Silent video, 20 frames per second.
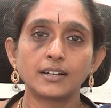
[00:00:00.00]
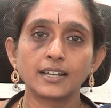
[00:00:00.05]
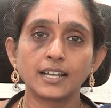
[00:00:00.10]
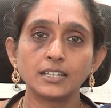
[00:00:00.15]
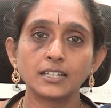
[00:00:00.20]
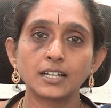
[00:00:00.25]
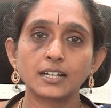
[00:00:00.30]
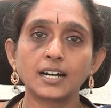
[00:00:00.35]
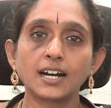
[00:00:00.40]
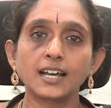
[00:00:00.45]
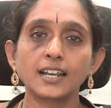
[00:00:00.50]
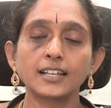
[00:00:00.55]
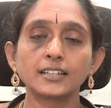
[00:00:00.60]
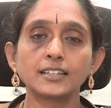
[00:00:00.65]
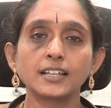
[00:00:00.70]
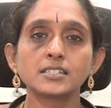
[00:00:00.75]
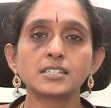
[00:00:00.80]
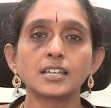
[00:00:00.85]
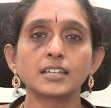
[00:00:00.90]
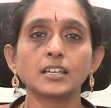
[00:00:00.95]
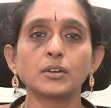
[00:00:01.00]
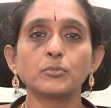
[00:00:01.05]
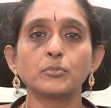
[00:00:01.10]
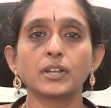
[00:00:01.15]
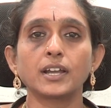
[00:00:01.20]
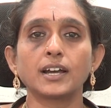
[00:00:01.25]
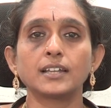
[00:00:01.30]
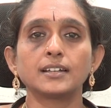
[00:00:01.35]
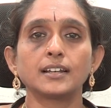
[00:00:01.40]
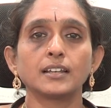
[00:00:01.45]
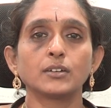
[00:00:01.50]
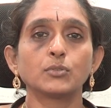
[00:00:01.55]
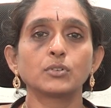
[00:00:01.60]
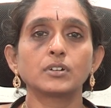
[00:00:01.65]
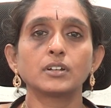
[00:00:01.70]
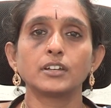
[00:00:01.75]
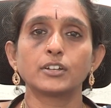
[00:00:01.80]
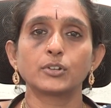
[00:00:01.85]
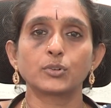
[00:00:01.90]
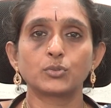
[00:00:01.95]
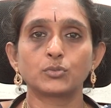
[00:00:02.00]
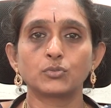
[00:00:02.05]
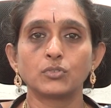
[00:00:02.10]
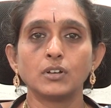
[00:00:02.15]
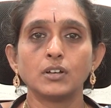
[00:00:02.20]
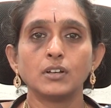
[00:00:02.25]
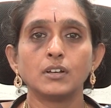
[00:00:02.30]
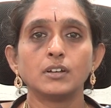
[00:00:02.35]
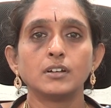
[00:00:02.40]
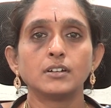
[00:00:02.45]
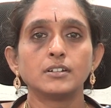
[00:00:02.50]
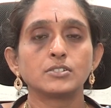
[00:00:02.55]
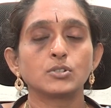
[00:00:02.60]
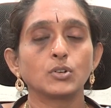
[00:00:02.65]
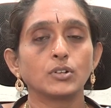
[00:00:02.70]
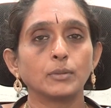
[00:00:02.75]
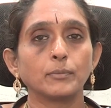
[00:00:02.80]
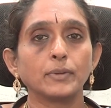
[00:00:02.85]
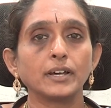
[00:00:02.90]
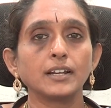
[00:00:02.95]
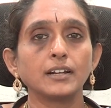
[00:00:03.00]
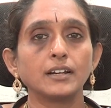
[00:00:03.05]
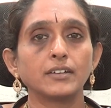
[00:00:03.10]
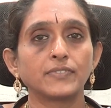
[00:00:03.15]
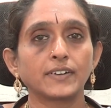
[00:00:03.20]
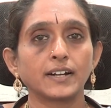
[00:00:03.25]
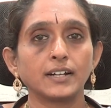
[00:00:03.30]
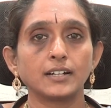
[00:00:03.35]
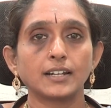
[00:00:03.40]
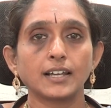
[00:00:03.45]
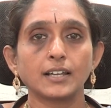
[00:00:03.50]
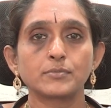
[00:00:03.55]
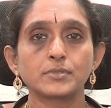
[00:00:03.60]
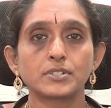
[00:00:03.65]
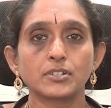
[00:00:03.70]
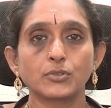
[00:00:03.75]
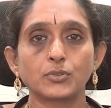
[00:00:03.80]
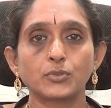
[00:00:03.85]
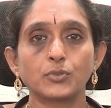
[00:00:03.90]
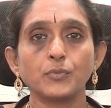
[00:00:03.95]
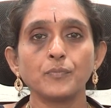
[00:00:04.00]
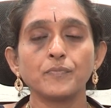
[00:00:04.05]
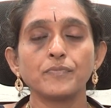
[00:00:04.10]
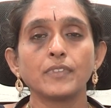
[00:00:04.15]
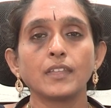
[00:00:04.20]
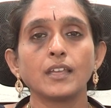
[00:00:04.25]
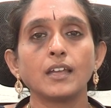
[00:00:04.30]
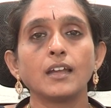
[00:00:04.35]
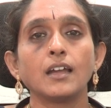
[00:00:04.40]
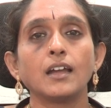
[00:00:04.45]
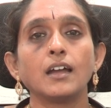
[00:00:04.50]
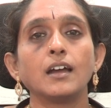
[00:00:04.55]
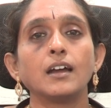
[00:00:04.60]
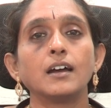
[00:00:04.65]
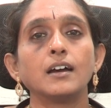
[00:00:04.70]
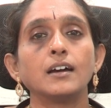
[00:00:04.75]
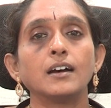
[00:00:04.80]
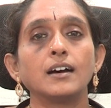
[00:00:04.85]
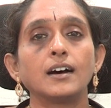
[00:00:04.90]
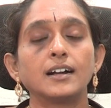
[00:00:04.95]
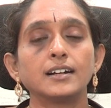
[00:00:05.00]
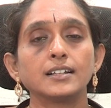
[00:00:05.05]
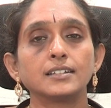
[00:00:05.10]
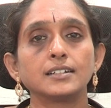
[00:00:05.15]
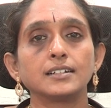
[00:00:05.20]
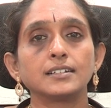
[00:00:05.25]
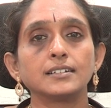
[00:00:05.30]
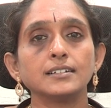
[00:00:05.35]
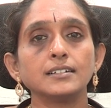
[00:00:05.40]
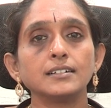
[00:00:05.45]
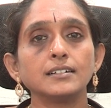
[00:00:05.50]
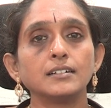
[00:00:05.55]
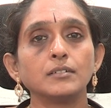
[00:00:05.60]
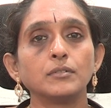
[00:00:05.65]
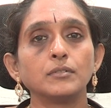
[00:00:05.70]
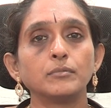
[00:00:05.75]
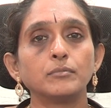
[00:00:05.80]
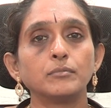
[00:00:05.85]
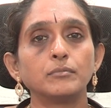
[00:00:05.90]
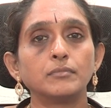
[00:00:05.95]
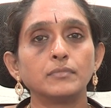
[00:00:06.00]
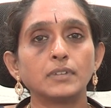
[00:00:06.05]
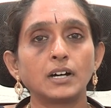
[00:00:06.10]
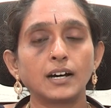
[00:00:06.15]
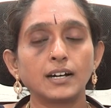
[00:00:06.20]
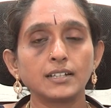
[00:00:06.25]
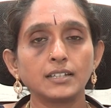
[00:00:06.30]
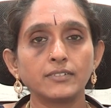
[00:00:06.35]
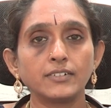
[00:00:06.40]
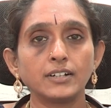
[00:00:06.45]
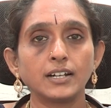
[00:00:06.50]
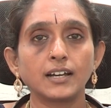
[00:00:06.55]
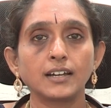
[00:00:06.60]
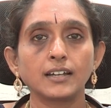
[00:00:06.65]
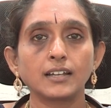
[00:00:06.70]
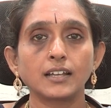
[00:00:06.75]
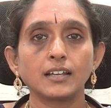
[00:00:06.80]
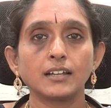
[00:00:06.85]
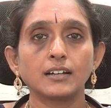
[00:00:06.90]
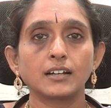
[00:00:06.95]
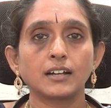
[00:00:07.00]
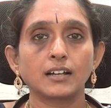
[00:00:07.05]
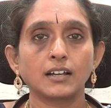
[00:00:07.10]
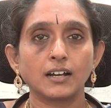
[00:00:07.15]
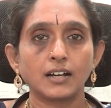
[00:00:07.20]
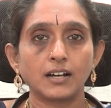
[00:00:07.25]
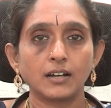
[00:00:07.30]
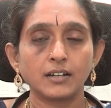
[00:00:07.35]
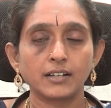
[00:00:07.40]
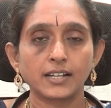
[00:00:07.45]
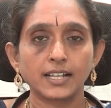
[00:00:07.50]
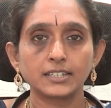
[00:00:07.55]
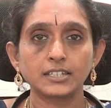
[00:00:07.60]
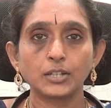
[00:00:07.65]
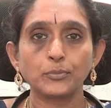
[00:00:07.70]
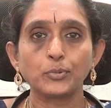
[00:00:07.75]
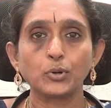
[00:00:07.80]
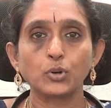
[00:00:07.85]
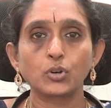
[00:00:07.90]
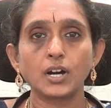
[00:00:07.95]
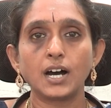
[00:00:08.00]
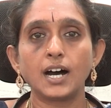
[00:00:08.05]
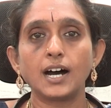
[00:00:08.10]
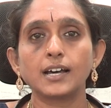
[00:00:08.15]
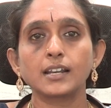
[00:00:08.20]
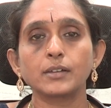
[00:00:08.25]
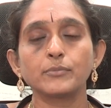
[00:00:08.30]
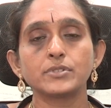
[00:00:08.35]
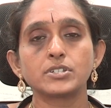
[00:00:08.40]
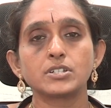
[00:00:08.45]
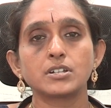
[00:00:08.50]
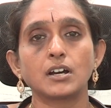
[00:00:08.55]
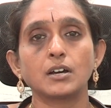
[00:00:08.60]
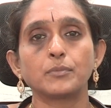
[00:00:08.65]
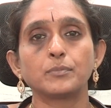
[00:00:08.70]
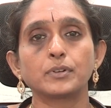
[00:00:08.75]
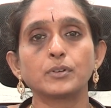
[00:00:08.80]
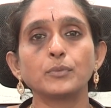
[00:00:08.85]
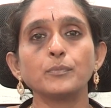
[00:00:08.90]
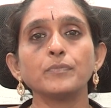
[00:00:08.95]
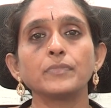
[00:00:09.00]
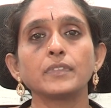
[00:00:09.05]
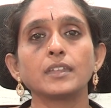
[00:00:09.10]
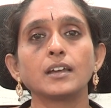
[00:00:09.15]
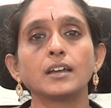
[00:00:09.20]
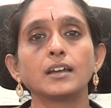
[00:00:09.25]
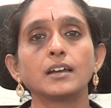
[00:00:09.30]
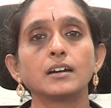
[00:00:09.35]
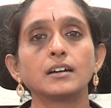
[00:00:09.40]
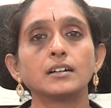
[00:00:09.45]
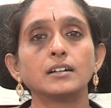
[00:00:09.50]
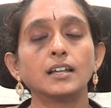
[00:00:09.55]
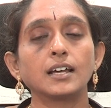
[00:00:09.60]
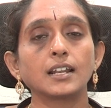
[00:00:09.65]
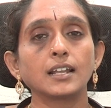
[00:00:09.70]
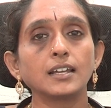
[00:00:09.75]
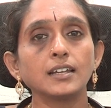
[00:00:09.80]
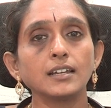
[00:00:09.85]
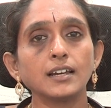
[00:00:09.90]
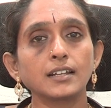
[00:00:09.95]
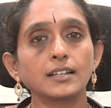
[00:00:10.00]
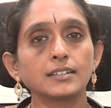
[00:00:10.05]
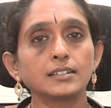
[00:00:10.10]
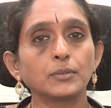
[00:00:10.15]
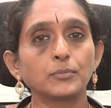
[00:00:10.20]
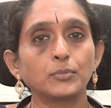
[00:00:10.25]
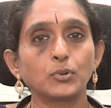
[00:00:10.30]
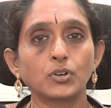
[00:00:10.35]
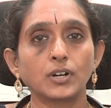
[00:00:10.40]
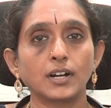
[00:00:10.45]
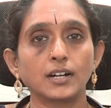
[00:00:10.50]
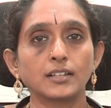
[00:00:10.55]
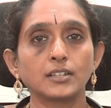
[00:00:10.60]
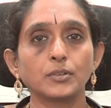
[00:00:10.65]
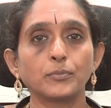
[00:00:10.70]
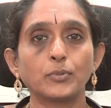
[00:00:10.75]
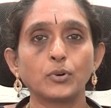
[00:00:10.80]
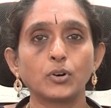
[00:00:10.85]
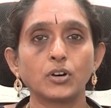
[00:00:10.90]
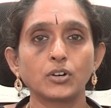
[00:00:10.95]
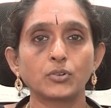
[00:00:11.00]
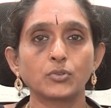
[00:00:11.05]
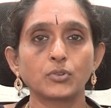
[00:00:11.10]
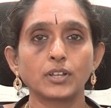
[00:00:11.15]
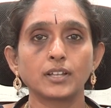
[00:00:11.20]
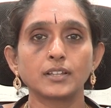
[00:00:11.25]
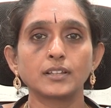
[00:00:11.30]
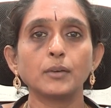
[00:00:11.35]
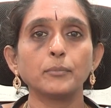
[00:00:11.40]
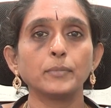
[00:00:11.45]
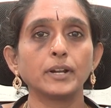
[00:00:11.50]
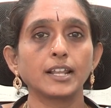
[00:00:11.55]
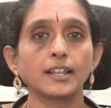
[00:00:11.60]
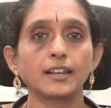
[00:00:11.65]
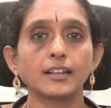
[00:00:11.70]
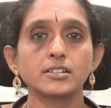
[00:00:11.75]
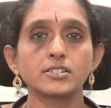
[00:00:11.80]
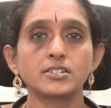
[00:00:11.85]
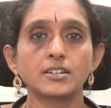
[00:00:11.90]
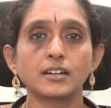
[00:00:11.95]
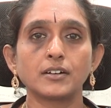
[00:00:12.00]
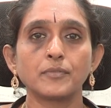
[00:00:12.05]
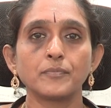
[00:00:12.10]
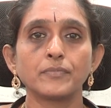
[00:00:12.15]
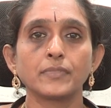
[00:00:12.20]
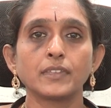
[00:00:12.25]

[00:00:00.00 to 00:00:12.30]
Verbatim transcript: எந்த காரியத்தையும் செய்ய முடியாத அளவுக்கு இருக்கும் ஸோ இந்த மாதிரி டிஃப்ரெண்ட் டைப்ஸ் இருக்கும் அடுத்தது மாதவிடாய் ரத்தப்போக்க ஆரம்பித்த அப்புறம் நிறைய ரத்தப்போக்கானது போகக்கூடியது தான் மெனரேஜியா